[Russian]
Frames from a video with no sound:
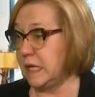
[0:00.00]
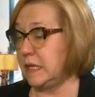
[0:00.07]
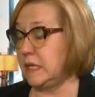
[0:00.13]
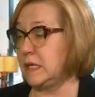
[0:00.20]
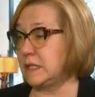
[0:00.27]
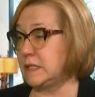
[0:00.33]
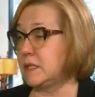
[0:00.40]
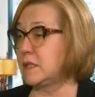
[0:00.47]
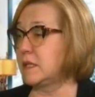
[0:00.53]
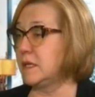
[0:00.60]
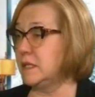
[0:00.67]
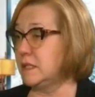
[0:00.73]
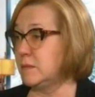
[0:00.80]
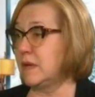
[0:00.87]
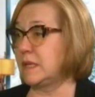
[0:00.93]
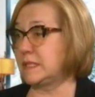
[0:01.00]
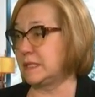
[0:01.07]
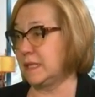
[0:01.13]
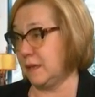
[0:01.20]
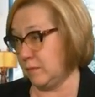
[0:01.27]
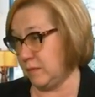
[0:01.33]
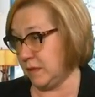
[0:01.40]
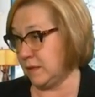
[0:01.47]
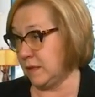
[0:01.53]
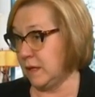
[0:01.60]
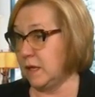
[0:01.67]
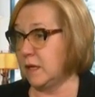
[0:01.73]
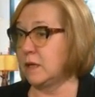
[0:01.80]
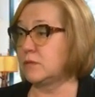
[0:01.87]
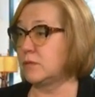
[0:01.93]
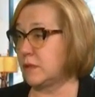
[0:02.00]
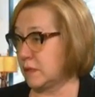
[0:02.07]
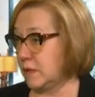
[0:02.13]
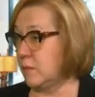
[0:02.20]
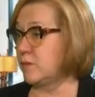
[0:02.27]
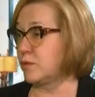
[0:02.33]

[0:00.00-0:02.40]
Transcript: И если организм ослаблен, то тогда